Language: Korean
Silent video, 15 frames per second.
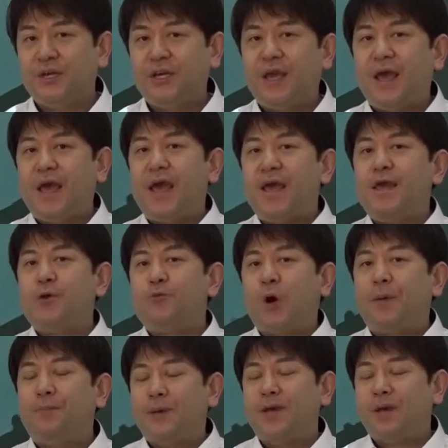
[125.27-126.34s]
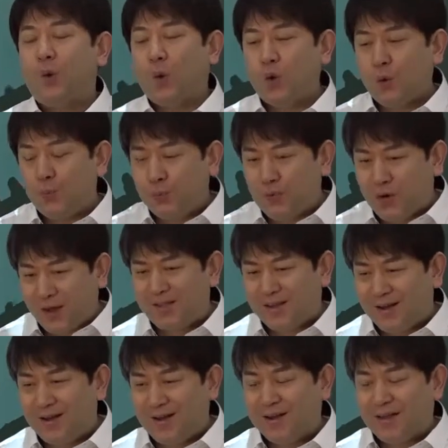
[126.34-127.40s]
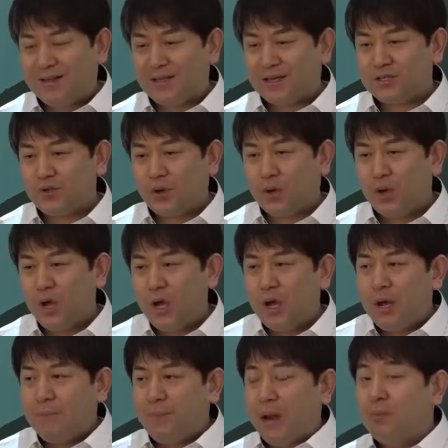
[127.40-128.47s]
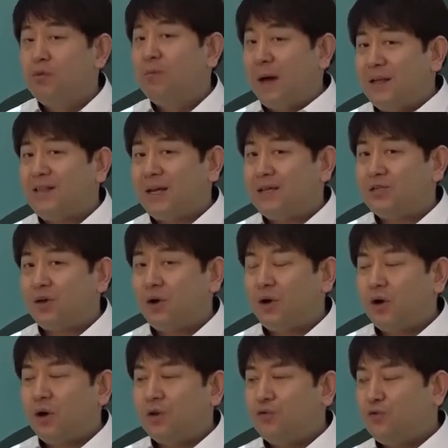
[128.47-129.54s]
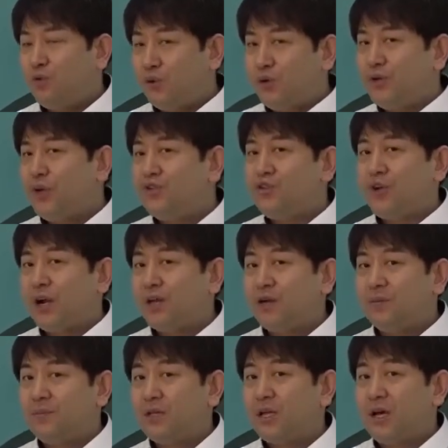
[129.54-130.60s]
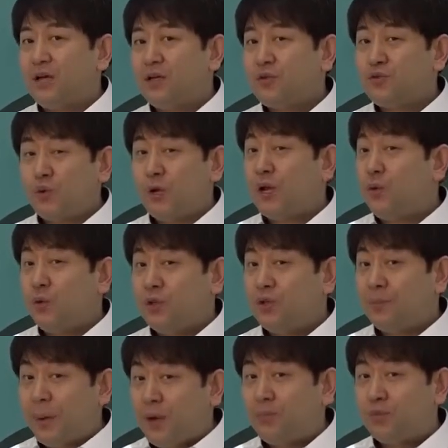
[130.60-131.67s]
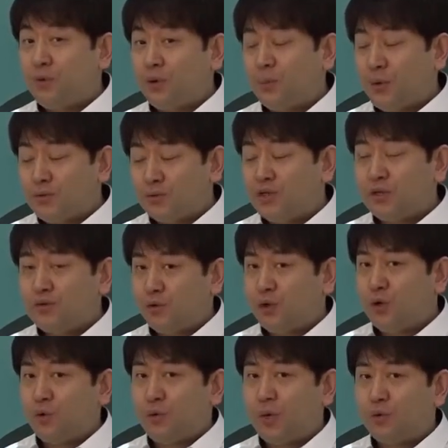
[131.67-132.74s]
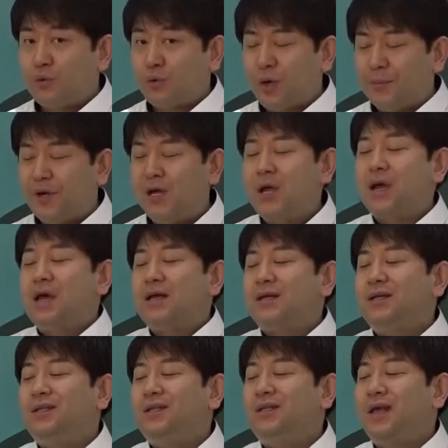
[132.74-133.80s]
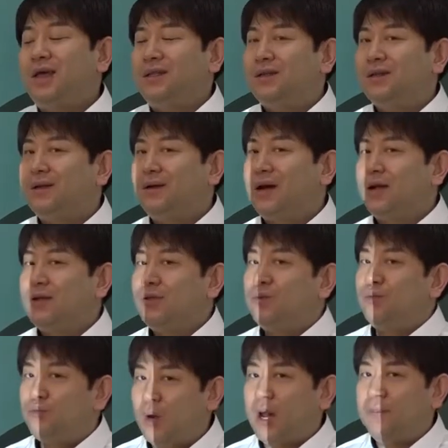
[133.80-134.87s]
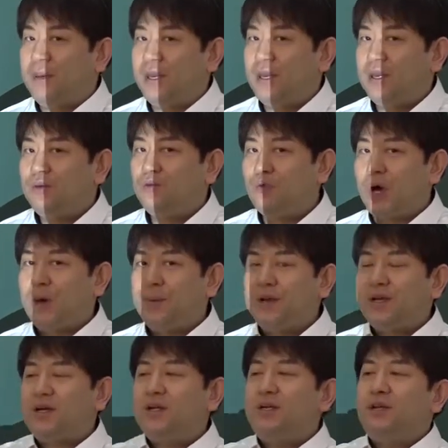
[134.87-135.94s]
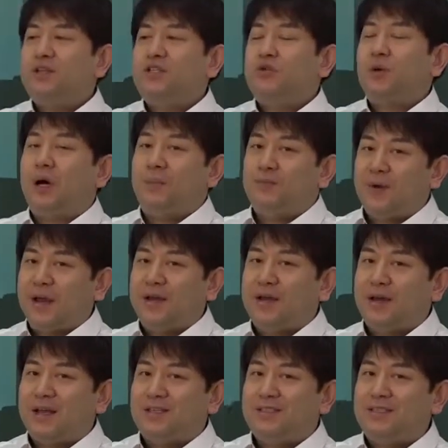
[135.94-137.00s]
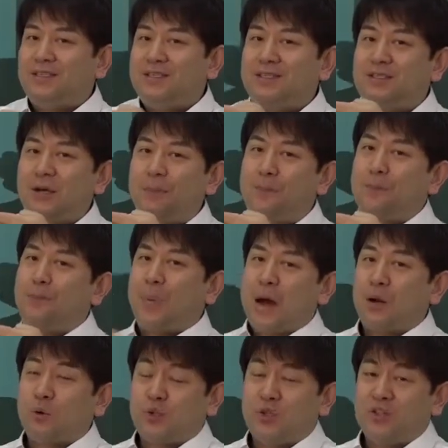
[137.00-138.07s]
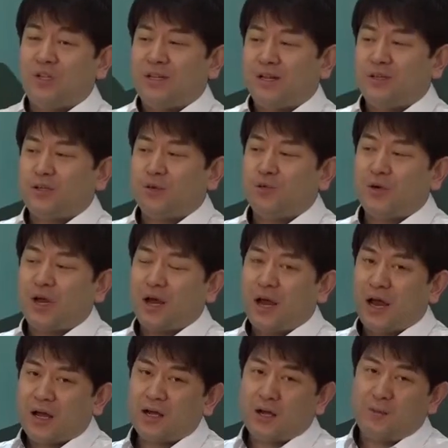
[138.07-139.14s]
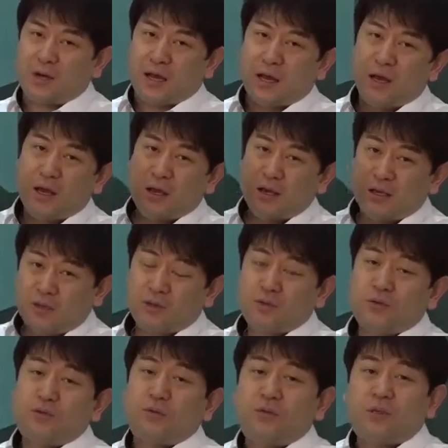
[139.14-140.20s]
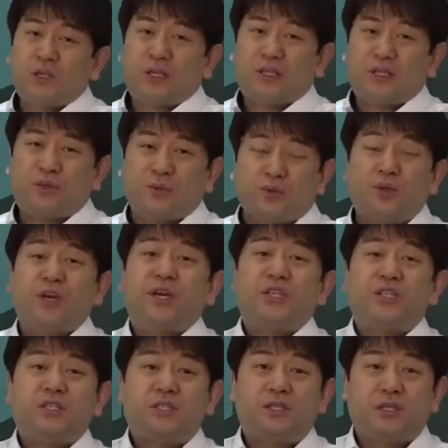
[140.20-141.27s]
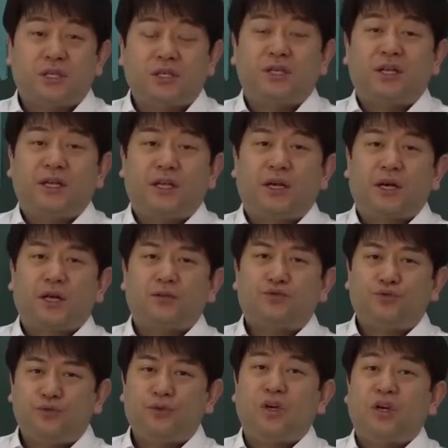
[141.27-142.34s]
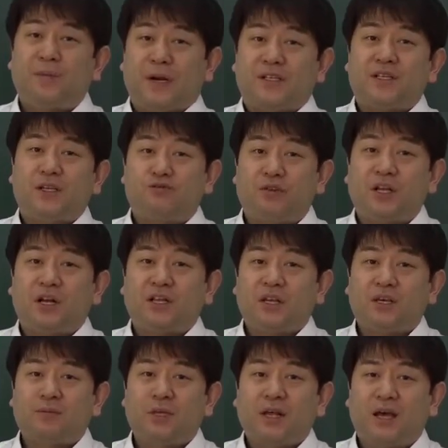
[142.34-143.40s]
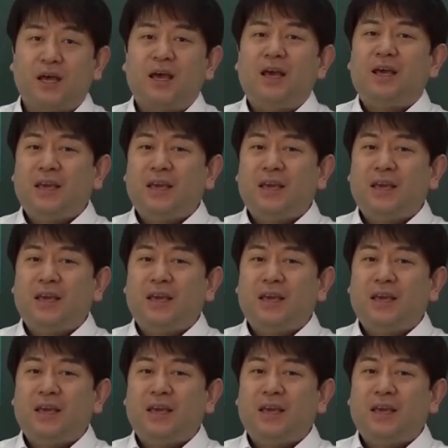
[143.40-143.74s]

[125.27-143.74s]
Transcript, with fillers: 이 A와 B 온오프 상관관계에 따라서 밸브 바디에서 어, 유로를 결정을 할 겁니다. 솔레노이드 밸브로 변속 제어 솔레노이드 밸브로 가면 그때 들어가는 유압이 유압이 클러치와 브레이크에 직접 바로 전달될 경우는 한꺼번에 동력이 직결되니까 충격이 발생될 수 있다는 얘기입니다.